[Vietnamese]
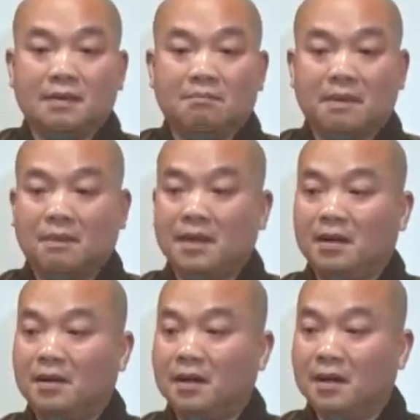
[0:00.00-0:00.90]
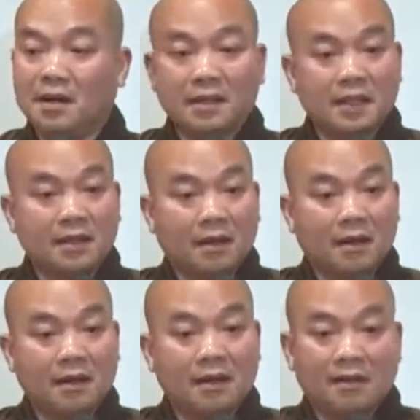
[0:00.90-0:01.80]
mà bây giờ người lớn chỉ cho
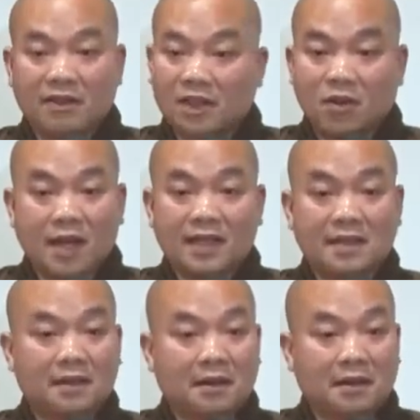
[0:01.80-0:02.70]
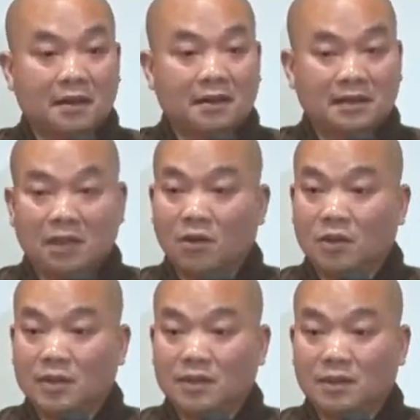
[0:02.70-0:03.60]
nó văn hóa chỉ cho nó xã
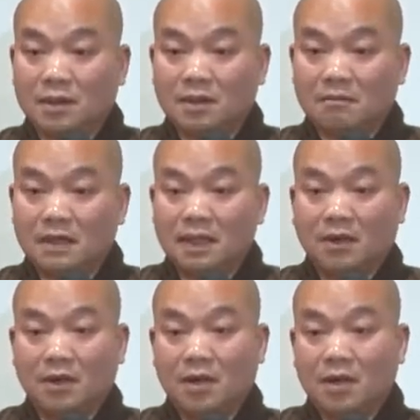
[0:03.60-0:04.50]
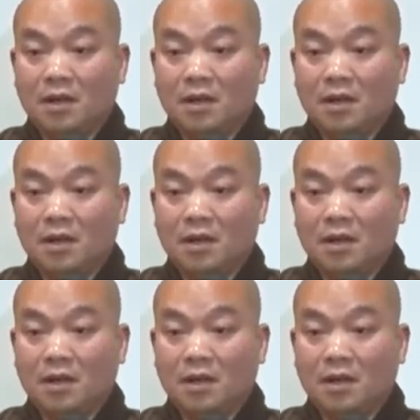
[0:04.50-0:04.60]
hội chỉ cho nó bắt đầu